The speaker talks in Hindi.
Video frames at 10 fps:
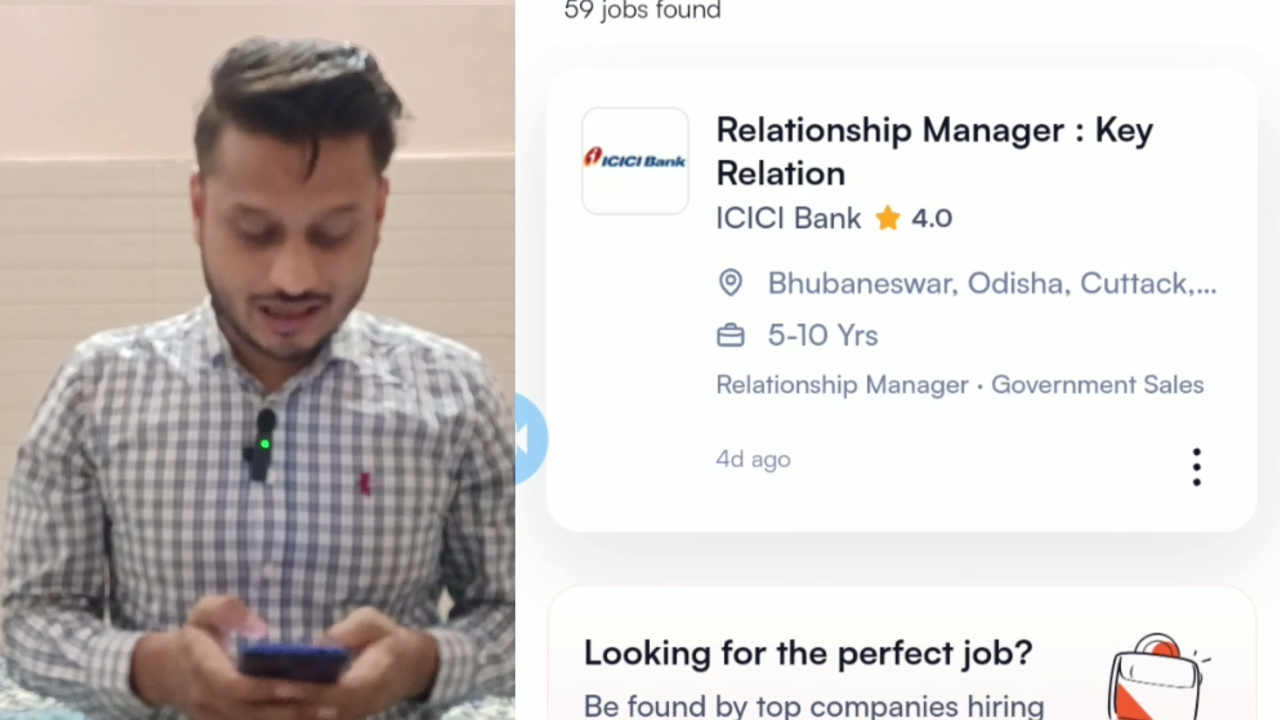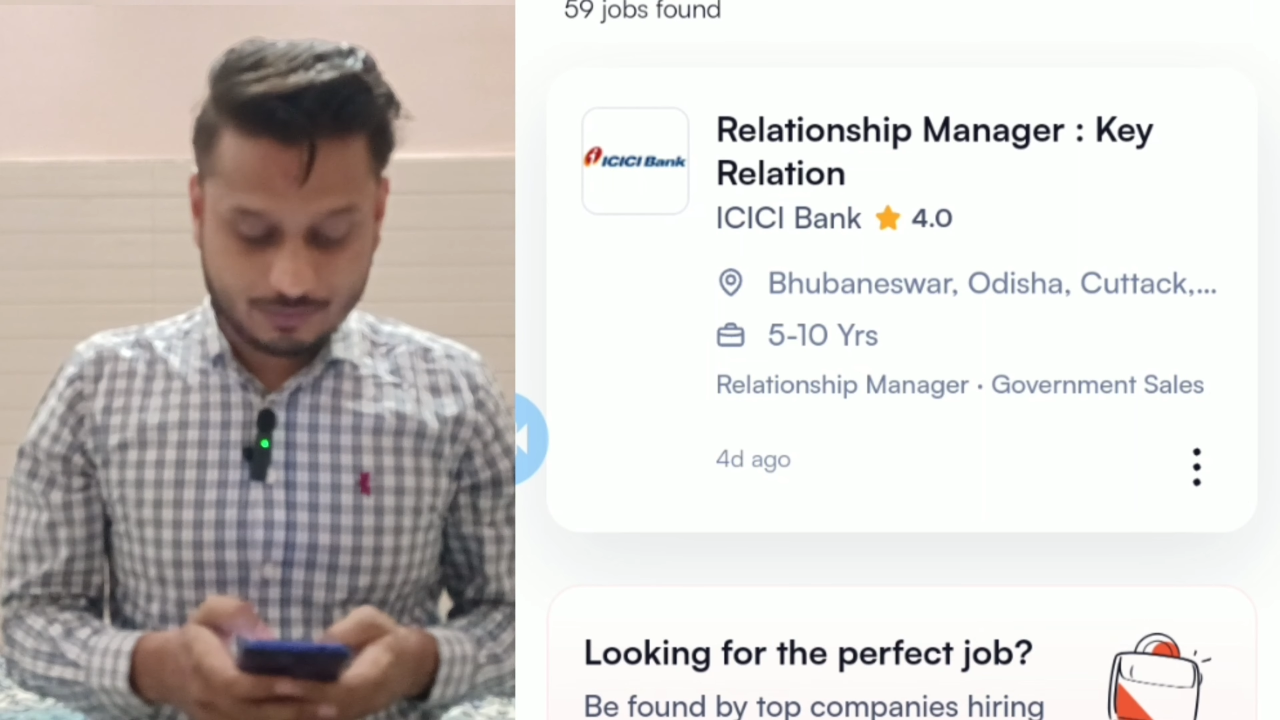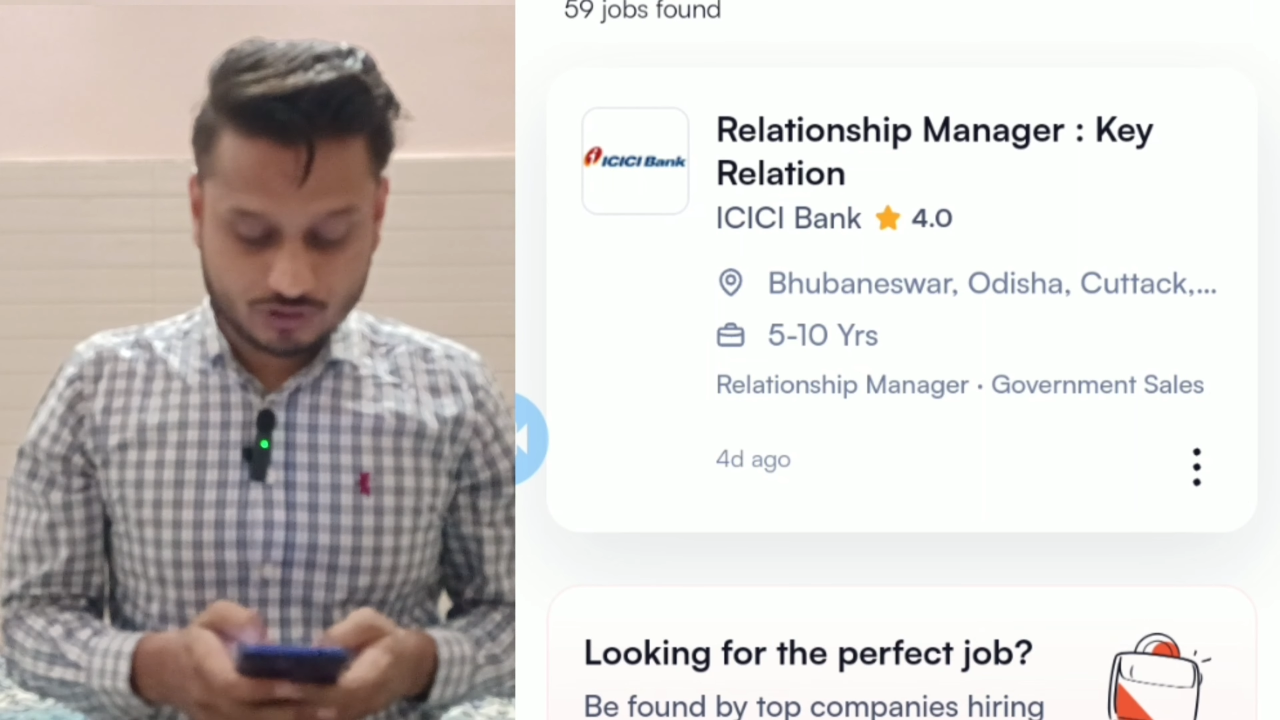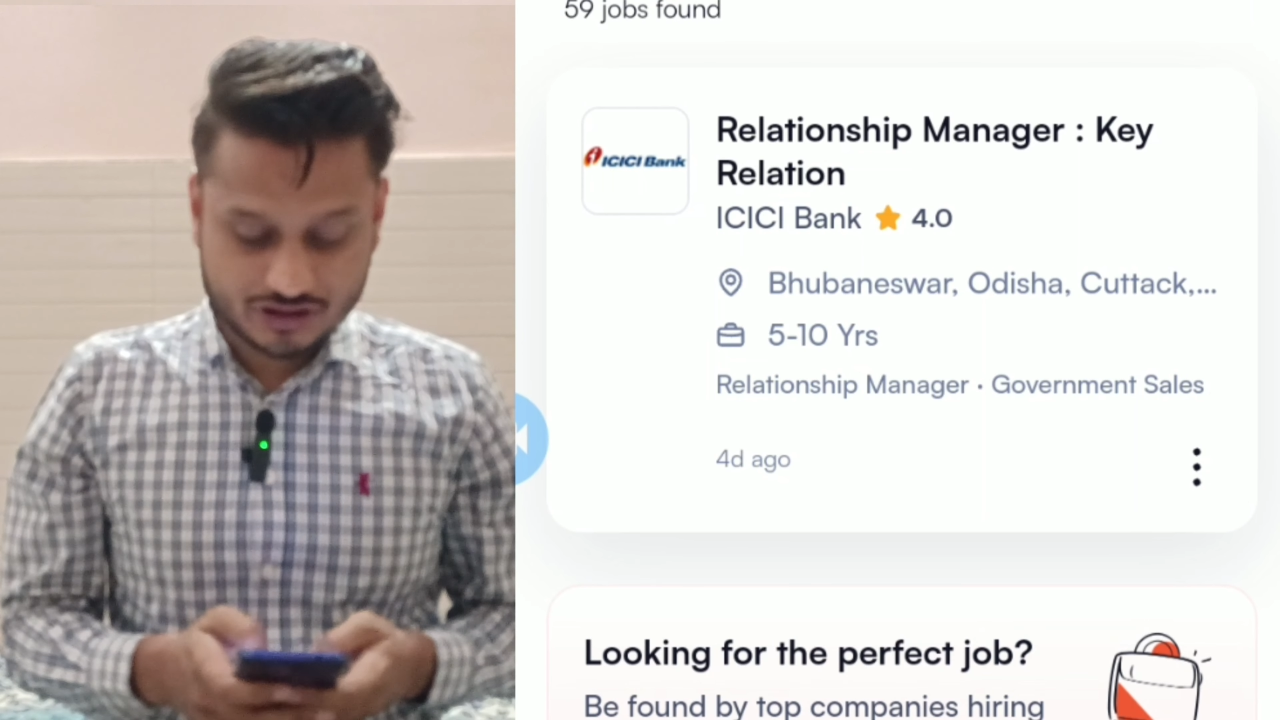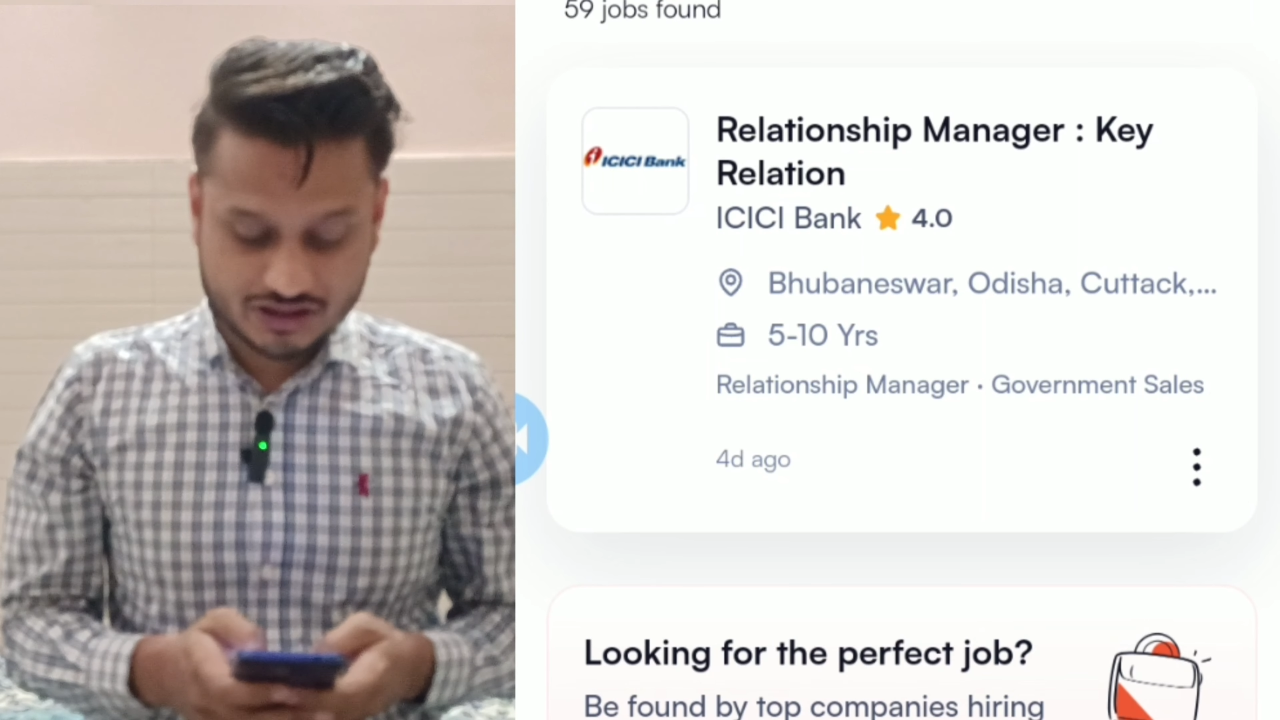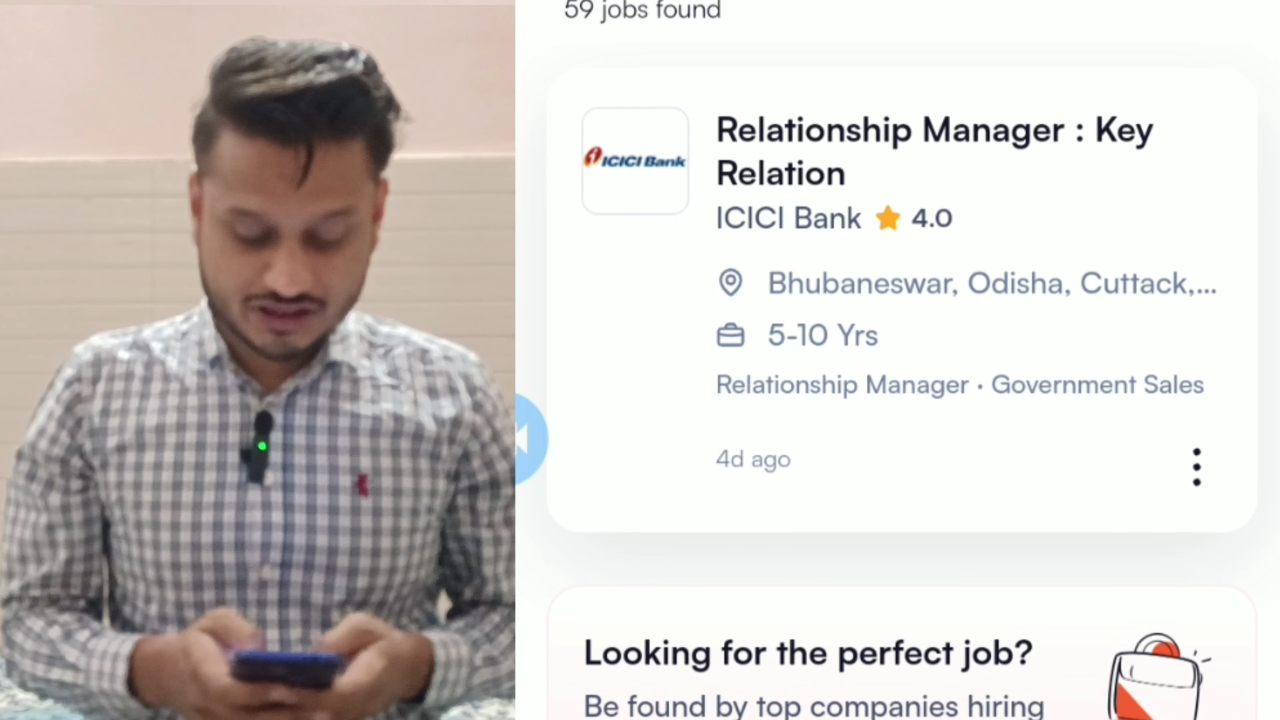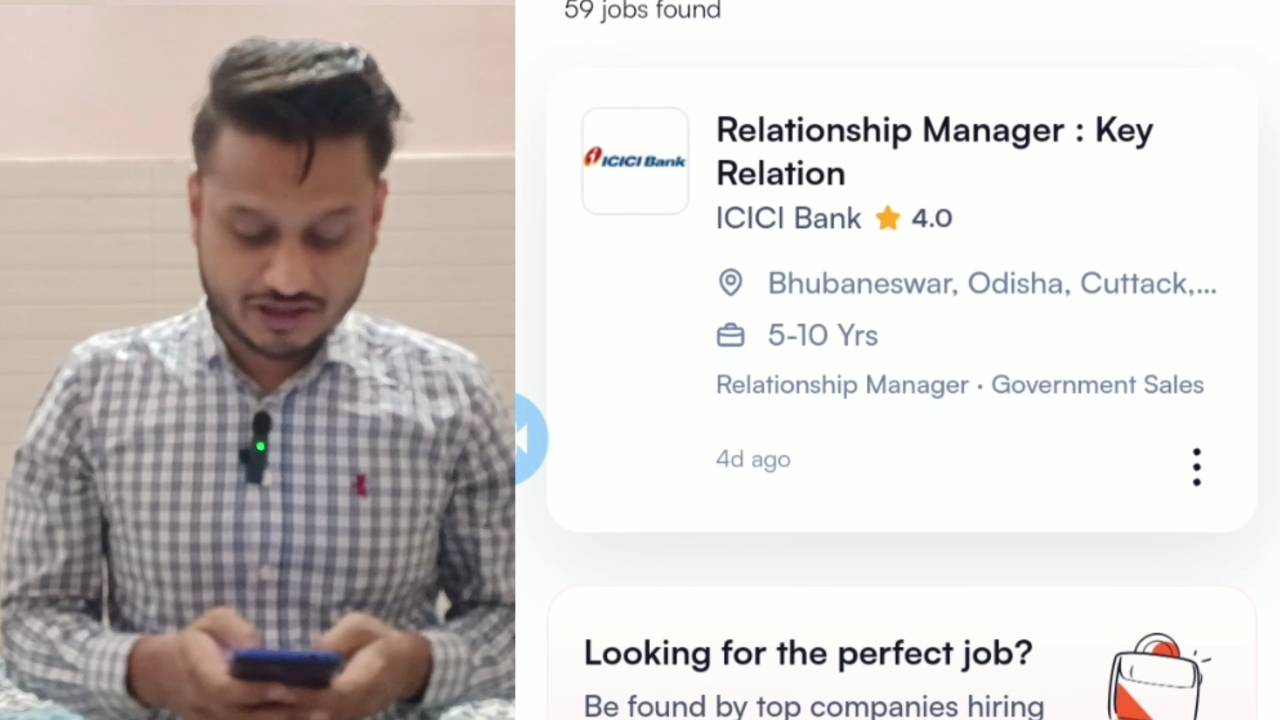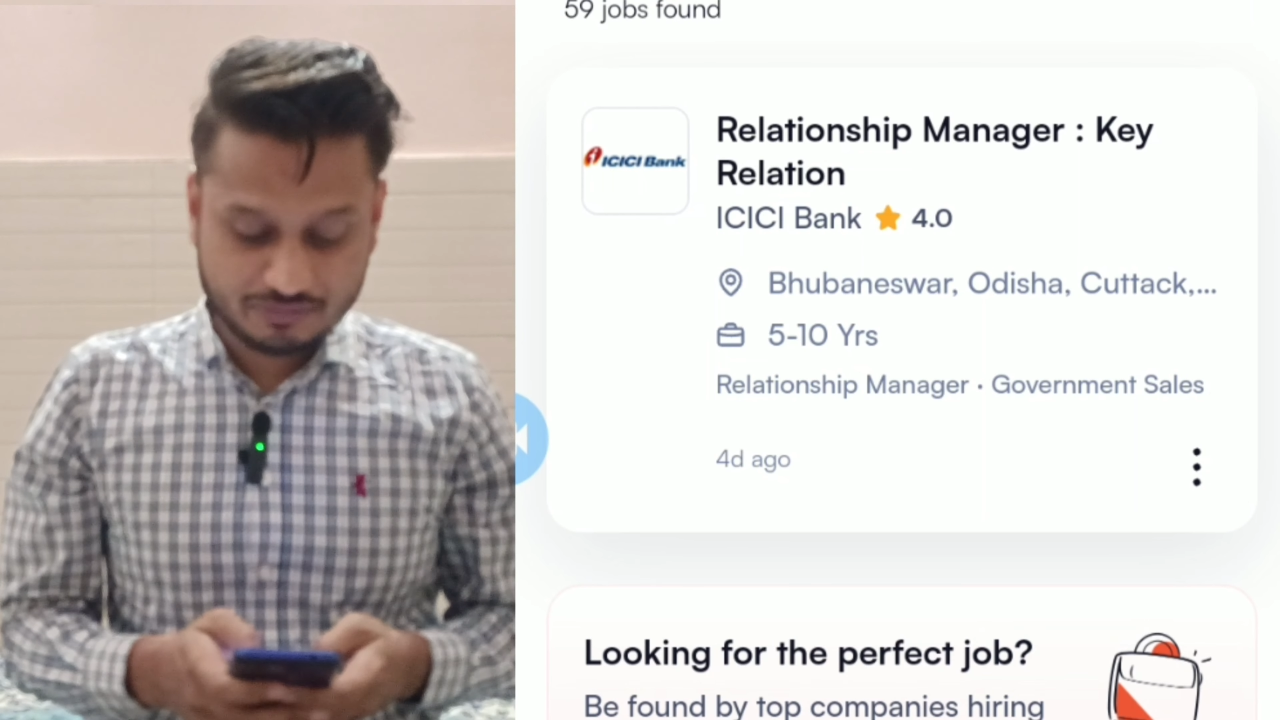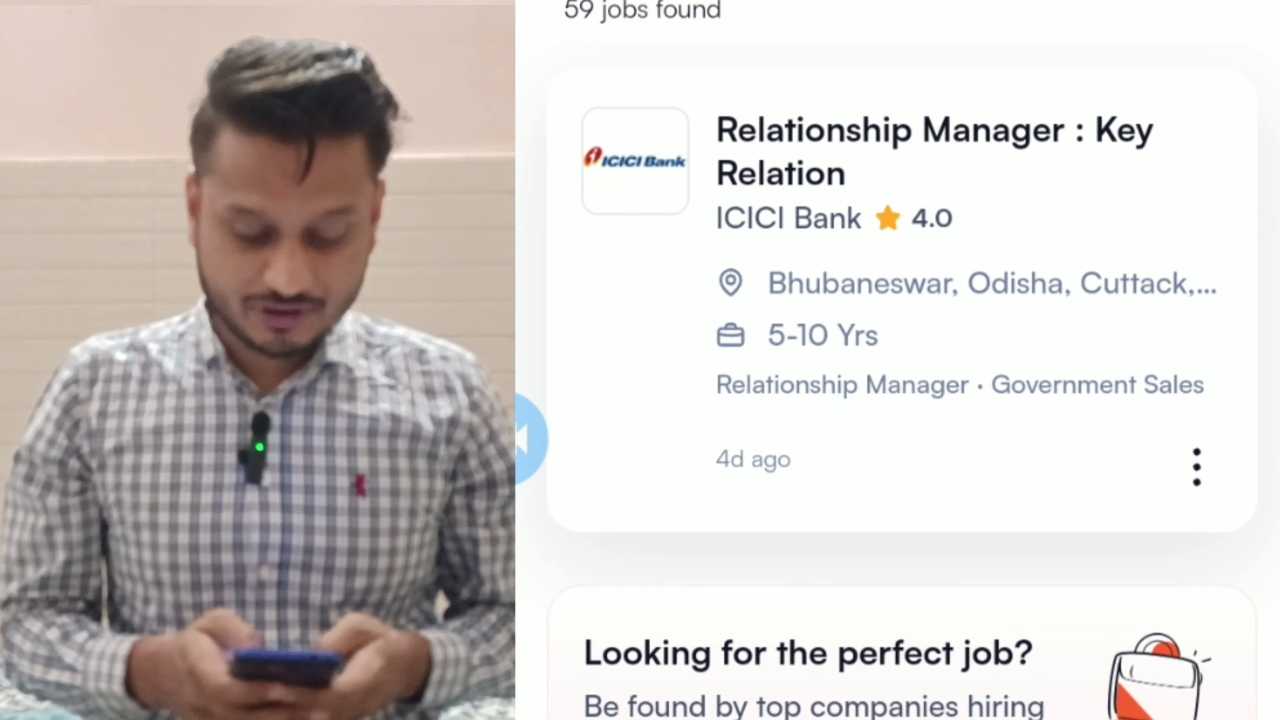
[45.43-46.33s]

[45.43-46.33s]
आपको स्क्रीन